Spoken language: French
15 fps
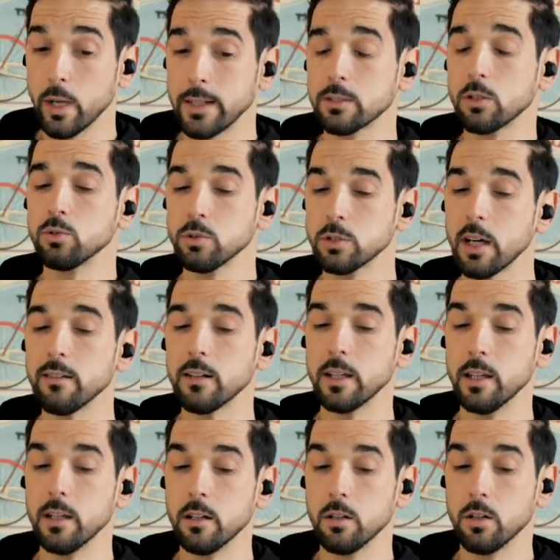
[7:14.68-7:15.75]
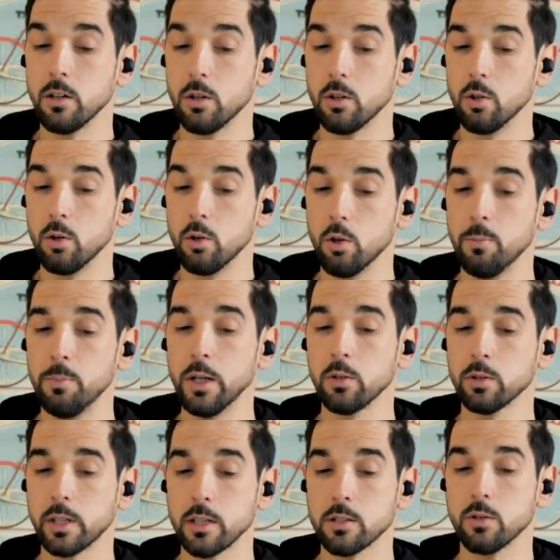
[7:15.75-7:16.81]
est-ce que tu travaillais le
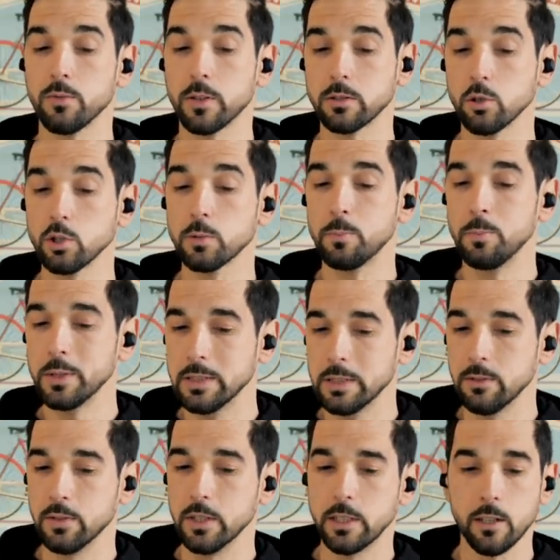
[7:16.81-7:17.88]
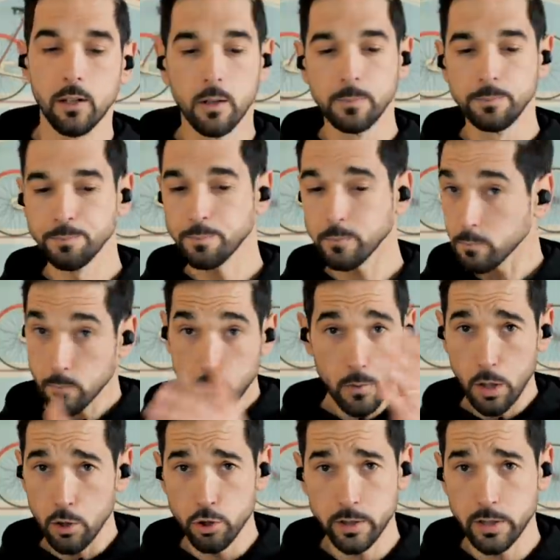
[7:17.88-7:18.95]
pilotage de façon spécifique
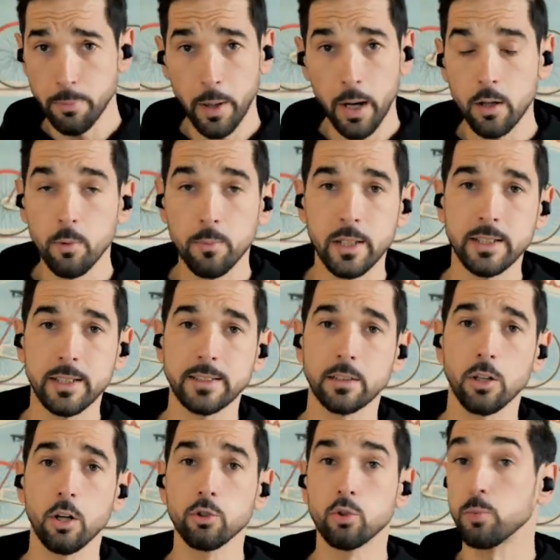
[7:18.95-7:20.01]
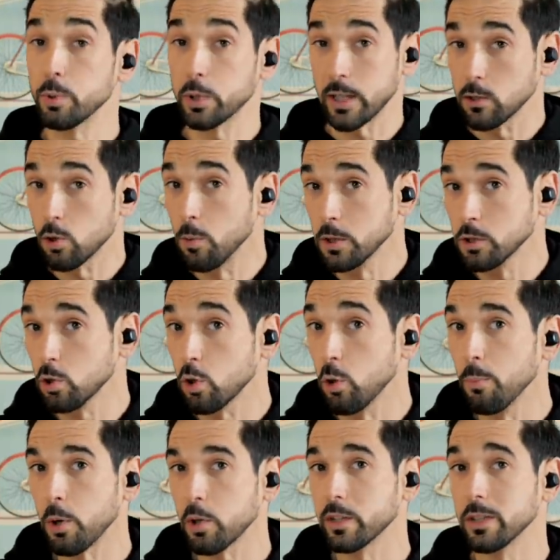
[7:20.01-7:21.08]
je sais pas, comme les descentes ou peut-être comment se
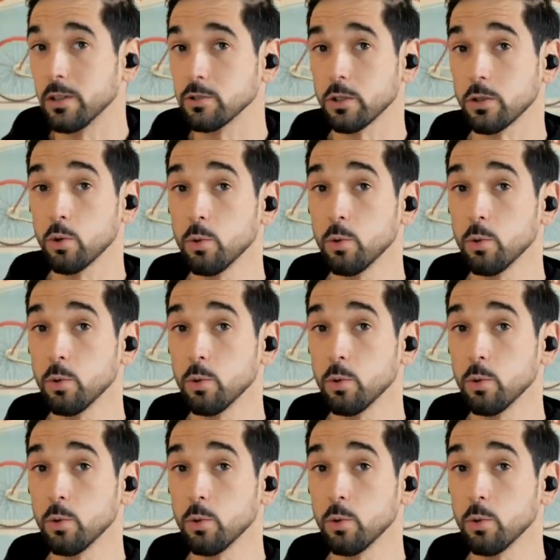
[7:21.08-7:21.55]
comporter dans un